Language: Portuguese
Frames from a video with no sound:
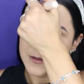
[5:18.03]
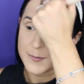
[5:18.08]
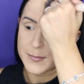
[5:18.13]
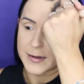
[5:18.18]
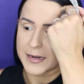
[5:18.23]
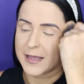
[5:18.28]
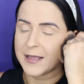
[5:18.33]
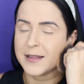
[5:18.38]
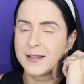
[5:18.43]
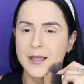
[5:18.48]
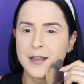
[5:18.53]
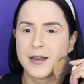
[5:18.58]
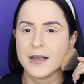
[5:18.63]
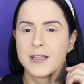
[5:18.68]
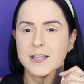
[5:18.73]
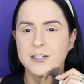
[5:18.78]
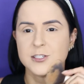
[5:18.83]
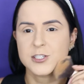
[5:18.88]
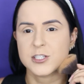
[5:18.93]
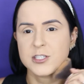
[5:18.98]
Pra quem tem
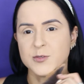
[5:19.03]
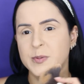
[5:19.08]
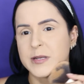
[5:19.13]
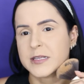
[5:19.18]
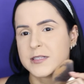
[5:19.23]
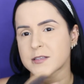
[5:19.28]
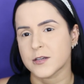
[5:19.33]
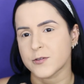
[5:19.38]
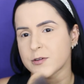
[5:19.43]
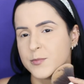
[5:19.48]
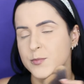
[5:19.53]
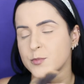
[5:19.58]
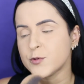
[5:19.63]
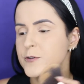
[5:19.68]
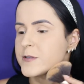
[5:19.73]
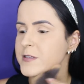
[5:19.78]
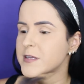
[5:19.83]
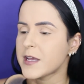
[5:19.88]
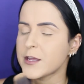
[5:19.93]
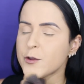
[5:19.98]
linha de expressão e
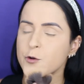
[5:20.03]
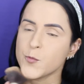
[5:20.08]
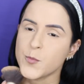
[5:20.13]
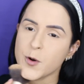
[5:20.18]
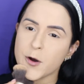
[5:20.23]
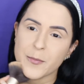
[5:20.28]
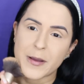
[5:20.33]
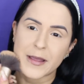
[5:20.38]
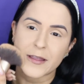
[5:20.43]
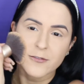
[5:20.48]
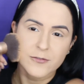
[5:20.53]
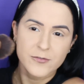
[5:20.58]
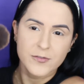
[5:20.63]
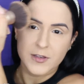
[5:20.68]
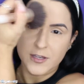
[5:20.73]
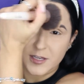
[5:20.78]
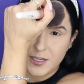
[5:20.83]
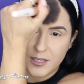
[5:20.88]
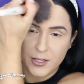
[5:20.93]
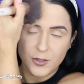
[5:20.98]
busca aí um pó bem
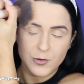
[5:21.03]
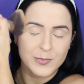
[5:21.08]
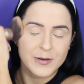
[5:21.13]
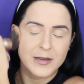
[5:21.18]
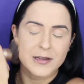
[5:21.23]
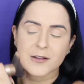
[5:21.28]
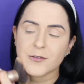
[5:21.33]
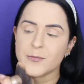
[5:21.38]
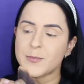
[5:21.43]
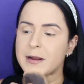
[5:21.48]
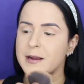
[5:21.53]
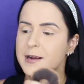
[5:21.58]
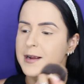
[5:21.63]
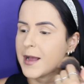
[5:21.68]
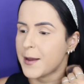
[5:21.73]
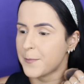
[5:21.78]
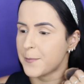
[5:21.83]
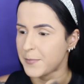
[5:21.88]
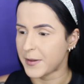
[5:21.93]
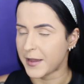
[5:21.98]
fininho pra não
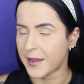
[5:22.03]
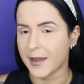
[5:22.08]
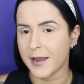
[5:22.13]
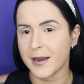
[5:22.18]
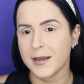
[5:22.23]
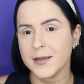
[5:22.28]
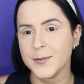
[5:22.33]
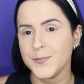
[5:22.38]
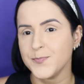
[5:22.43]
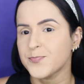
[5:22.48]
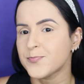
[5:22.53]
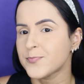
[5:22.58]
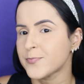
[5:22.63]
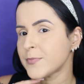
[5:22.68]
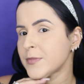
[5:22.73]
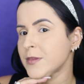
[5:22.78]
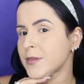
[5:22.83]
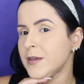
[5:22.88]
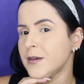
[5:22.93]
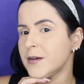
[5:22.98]
marcar a pele.
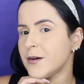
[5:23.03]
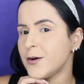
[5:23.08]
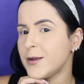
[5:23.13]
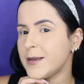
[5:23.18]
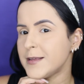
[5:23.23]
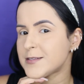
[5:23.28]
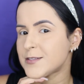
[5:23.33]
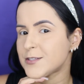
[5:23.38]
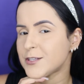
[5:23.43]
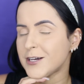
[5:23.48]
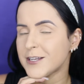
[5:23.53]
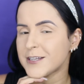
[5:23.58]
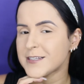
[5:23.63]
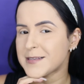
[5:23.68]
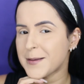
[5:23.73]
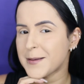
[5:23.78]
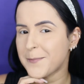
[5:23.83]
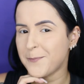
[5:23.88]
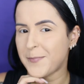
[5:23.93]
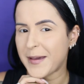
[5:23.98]
Olha só
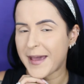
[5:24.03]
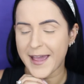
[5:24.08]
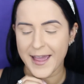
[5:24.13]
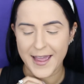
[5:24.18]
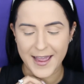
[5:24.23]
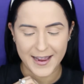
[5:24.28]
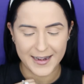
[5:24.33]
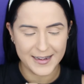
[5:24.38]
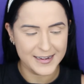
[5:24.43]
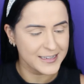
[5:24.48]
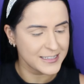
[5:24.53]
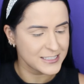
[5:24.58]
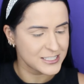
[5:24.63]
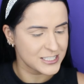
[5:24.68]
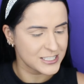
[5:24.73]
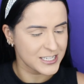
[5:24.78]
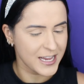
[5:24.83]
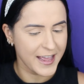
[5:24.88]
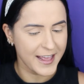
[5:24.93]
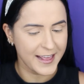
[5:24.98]
nossa pele,
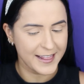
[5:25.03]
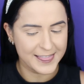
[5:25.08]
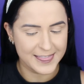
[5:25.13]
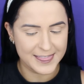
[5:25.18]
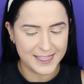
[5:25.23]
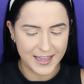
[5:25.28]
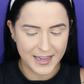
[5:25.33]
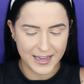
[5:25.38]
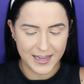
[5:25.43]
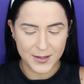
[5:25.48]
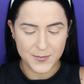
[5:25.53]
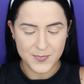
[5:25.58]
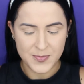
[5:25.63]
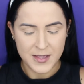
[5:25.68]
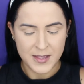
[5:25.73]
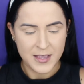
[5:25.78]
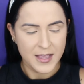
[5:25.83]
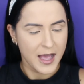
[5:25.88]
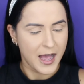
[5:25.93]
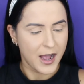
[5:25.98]
gente!
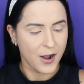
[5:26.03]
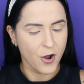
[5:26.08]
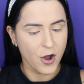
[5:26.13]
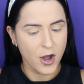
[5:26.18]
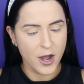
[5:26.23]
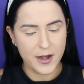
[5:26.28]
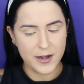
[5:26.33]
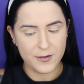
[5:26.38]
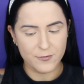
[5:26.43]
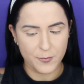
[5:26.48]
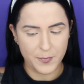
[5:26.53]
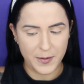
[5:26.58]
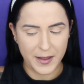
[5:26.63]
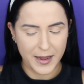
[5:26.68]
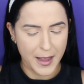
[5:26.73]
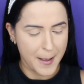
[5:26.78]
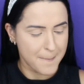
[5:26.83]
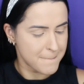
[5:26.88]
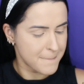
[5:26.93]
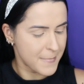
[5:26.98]
Agora eu vou
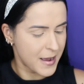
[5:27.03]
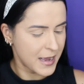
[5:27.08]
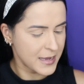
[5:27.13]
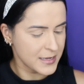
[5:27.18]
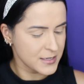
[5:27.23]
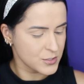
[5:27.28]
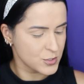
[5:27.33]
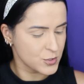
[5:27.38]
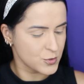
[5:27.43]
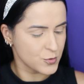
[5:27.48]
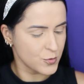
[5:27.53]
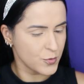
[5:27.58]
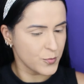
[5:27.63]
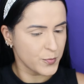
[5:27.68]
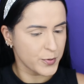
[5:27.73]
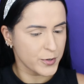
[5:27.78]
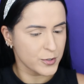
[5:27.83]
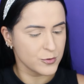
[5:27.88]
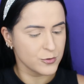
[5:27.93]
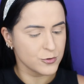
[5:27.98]
pegar mais um
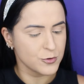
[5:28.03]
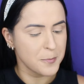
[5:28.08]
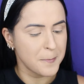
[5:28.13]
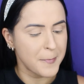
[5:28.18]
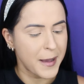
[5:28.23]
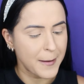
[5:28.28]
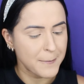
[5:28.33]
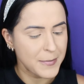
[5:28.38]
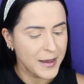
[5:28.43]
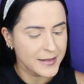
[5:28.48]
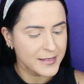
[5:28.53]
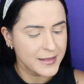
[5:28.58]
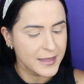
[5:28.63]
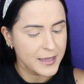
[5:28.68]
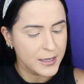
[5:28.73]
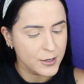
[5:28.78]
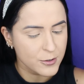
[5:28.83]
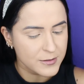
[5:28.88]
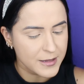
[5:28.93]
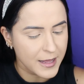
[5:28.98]
produto
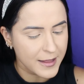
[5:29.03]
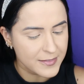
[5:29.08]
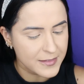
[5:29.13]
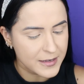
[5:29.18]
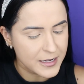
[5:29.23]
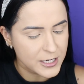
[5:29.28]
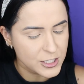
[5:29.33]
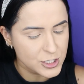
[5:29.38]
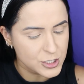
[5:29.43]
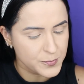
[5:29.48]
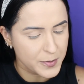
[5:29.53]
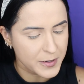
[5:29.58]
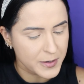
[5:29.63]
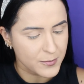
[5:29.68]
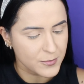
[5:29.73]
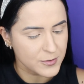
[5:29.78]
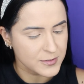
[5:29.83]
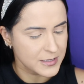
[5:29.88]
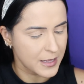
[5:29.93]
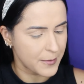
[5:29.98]
babadeiro da Bride pra
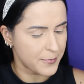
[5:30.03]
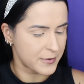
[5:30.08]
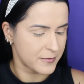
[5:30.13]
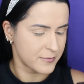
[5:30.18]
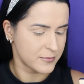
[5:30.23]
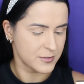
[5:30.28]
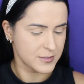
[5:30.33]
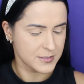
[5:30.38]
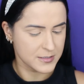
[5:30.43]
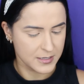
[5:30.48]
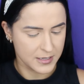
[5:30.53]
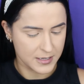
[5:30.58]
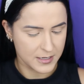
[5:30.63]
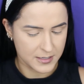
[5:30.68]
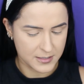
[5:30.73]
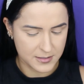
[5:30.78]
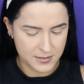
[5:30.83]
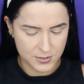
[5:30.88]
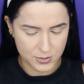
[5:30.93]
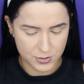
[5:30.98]
mostrar pra
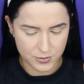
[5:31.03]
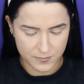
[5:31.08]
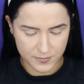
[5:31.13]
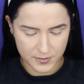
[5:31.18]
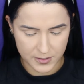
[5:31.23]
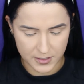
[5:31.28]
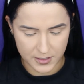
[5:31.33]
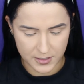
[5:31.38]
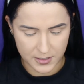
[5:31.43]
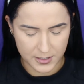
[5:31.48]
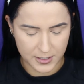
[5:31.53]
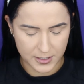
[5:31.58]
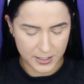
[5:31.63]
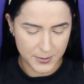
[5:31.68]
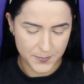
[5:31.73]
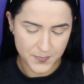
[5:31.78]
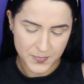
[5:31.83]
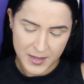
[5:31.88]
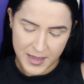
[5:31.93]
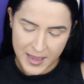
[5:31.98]
vocês. Deixa eu ver
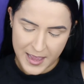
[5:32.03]
aqui.